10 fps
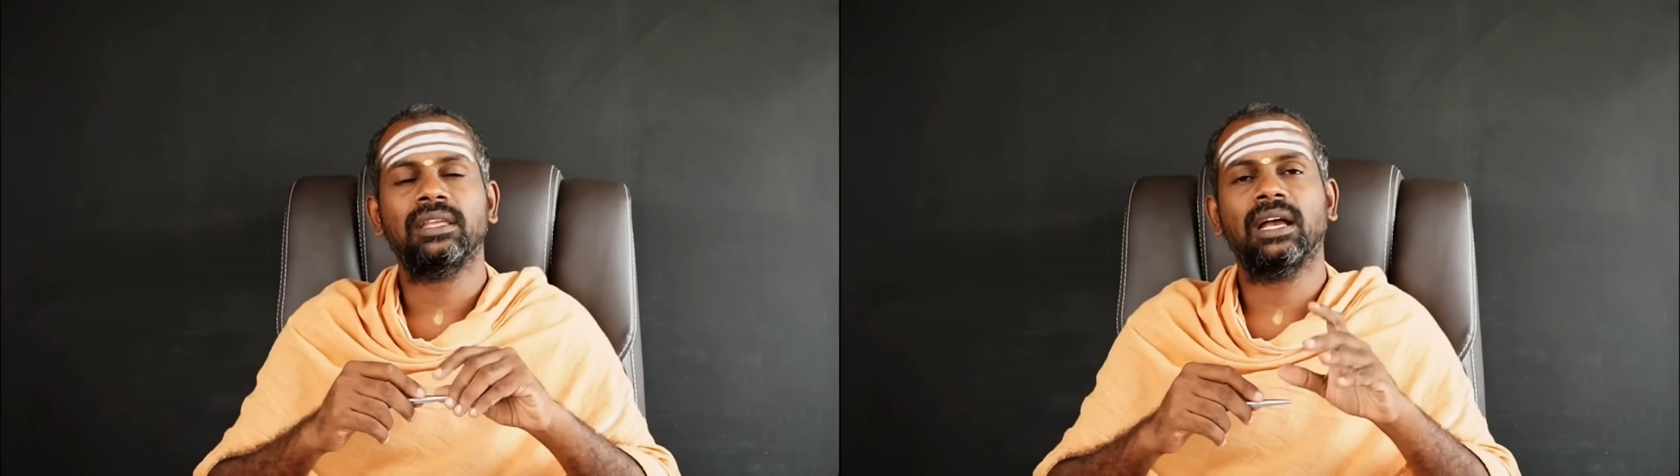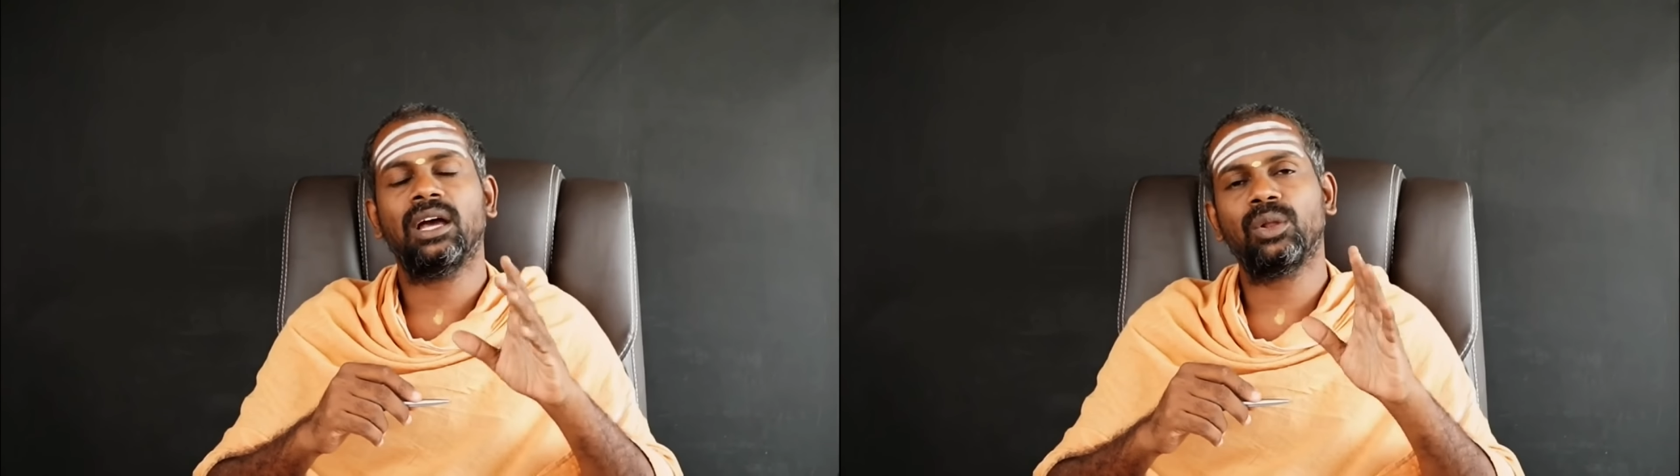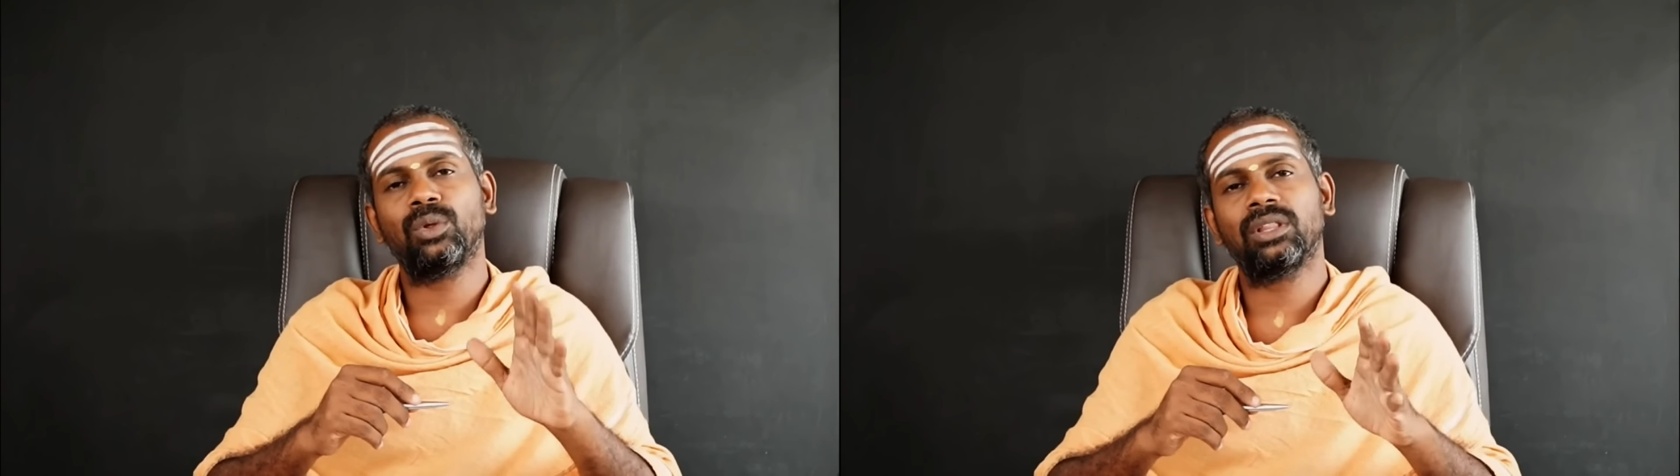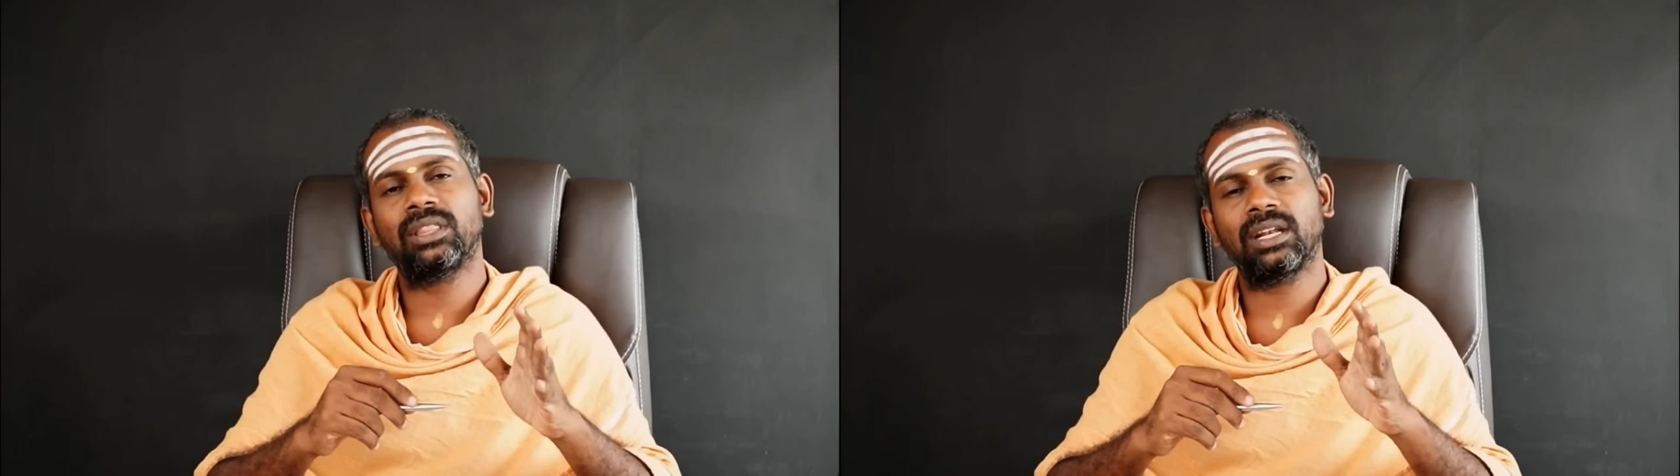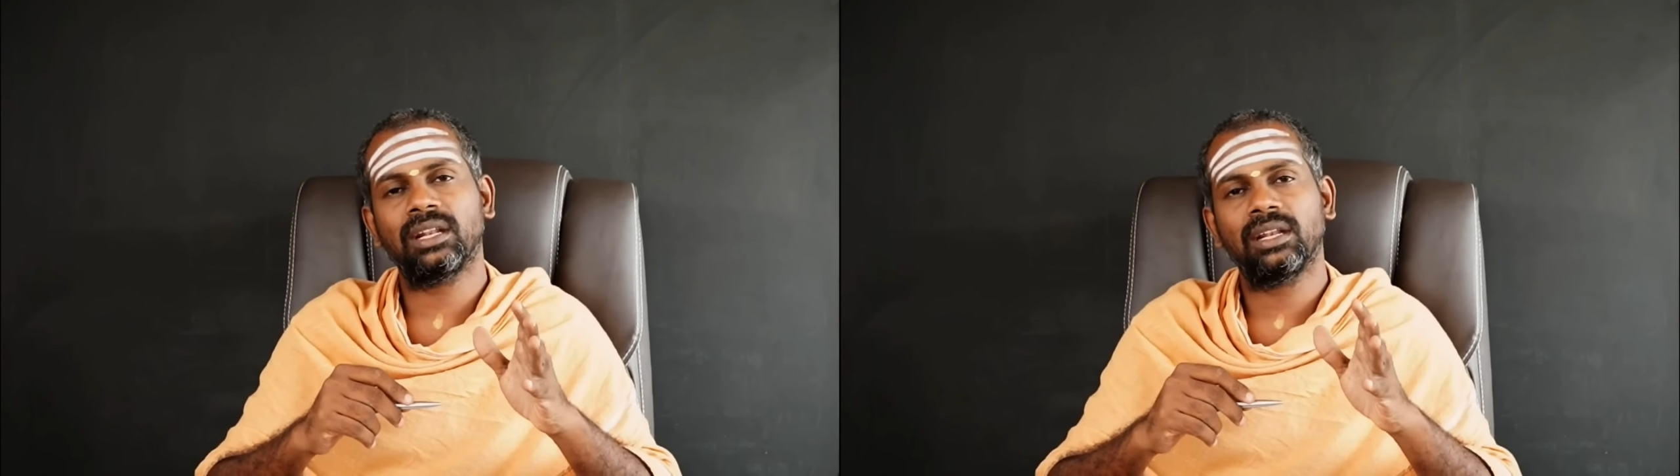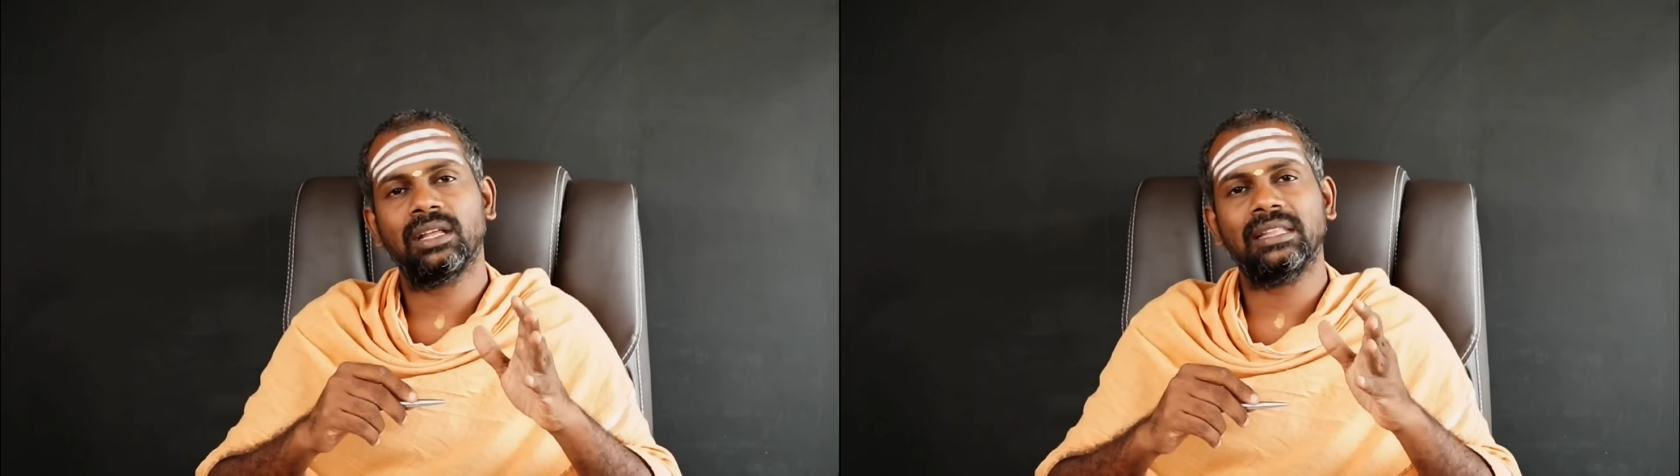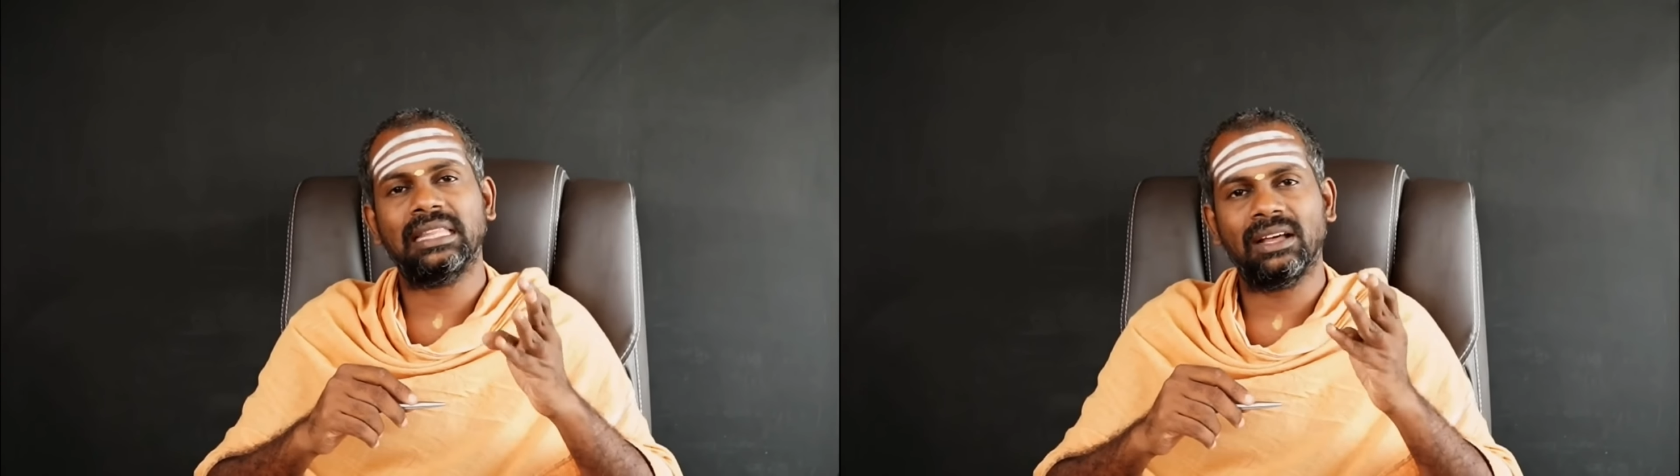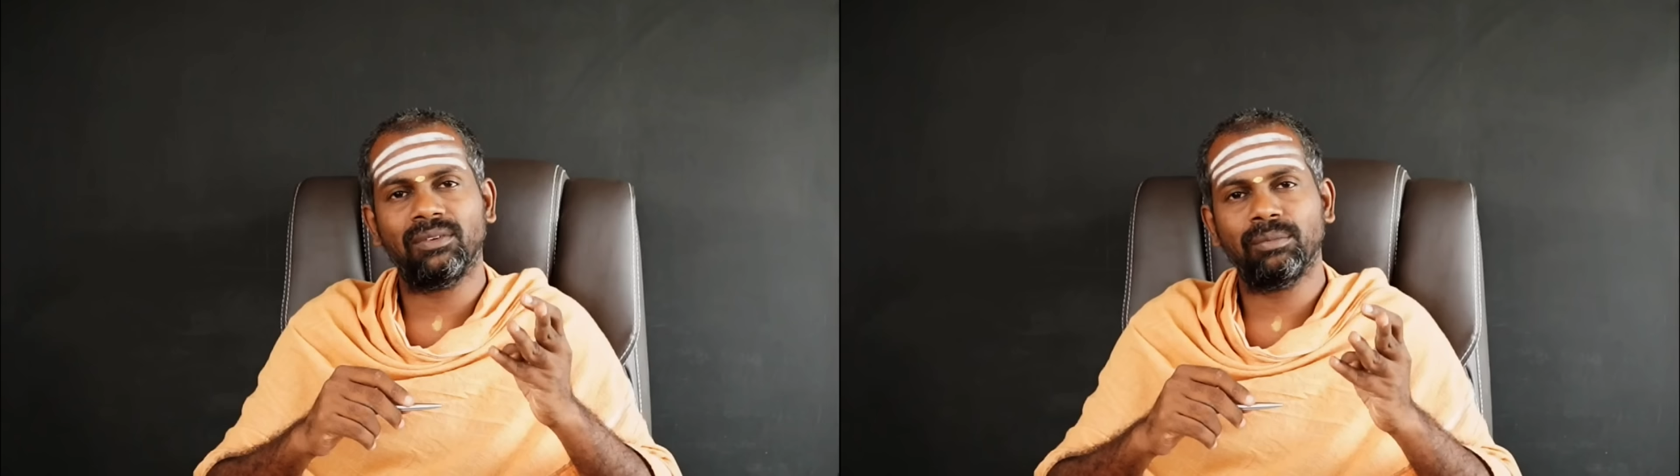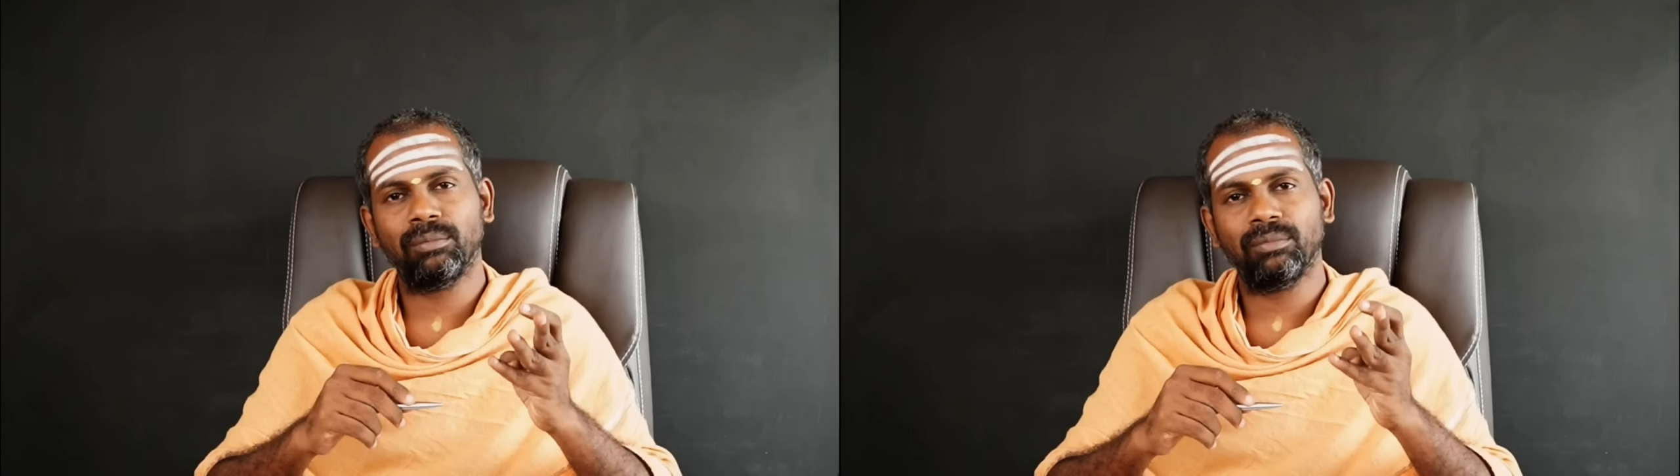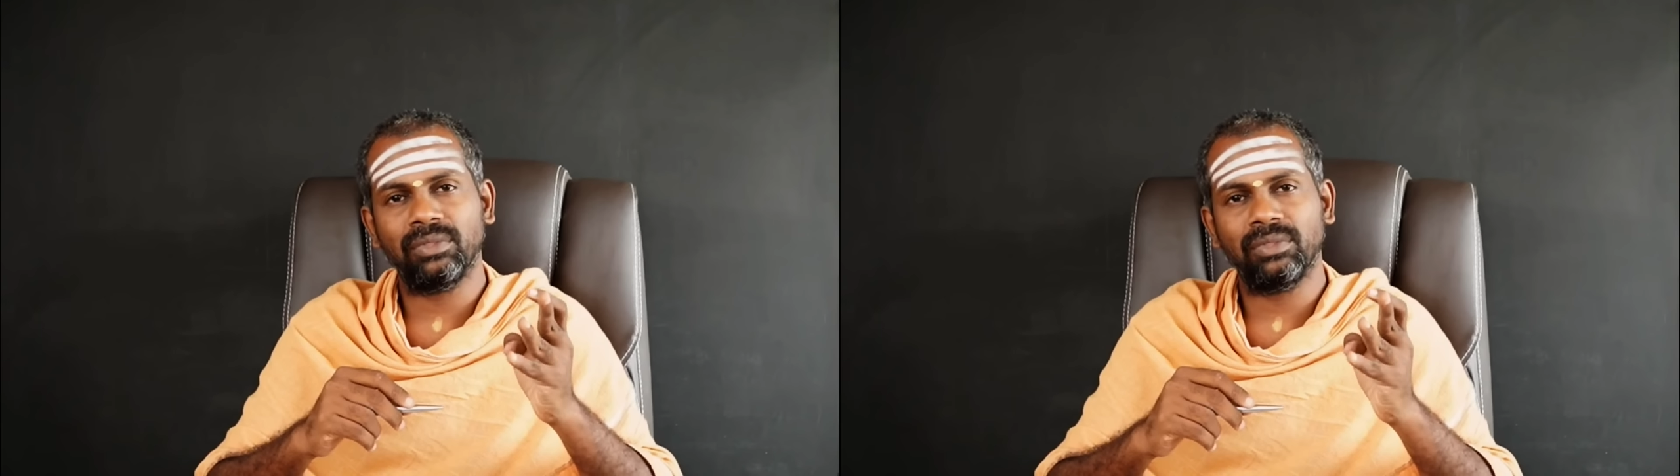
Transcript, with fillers: யார் ஒருத்தர் தவம்